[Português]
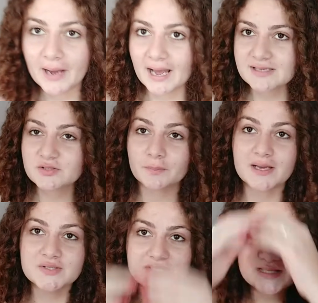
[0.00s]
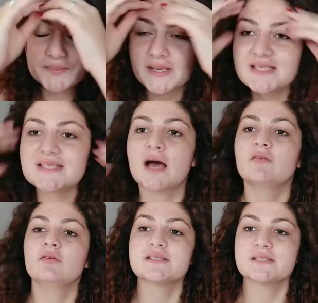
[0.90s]
passo, passo
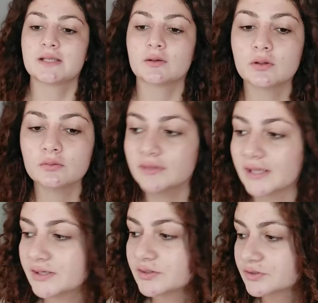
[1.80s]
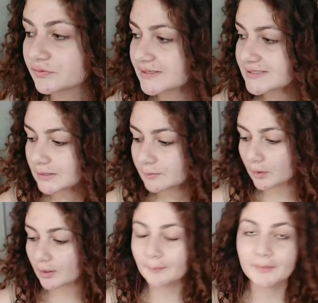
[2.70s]
indispensável, assim, que eu não deixo de fazer no
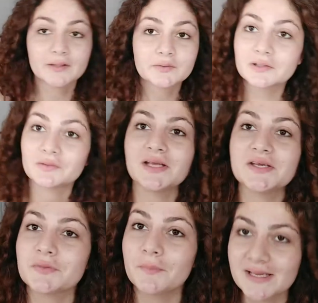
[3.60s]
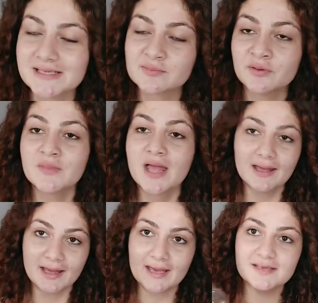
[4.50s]
meu cabelo, não deixo mesmo,
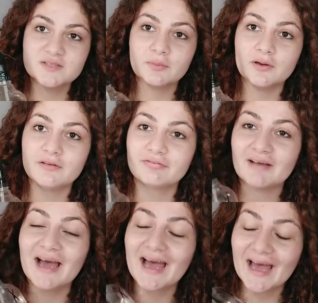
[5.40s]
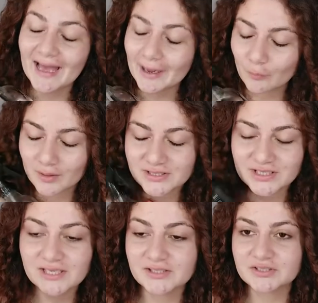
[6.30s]
é de borrifar água,
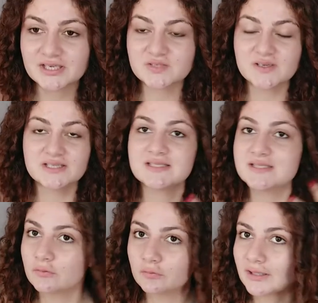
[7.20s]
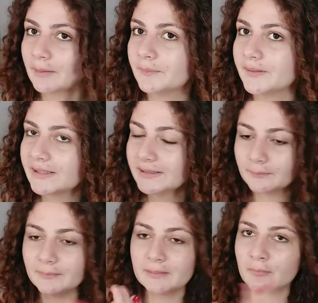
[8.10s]
gente. Às vezes eu vou na pia
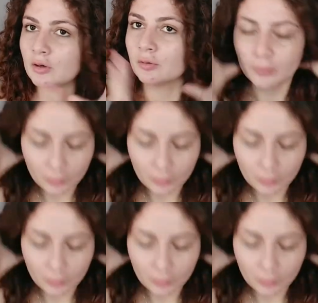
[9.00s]
também, molho um